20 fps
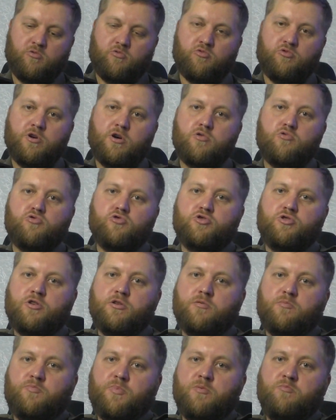куда
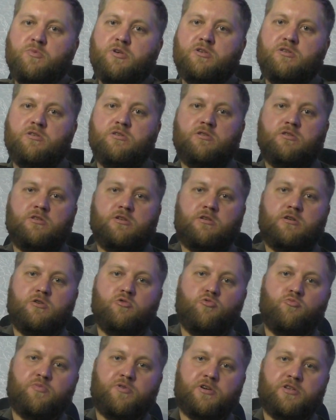уже поместится
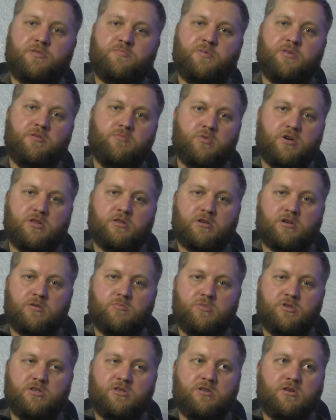коробка с
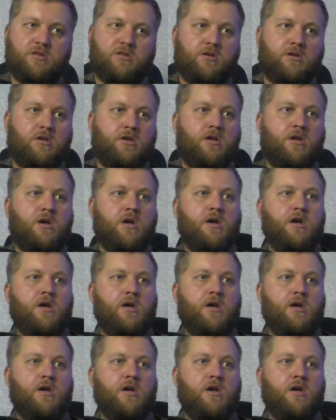приманками скорее.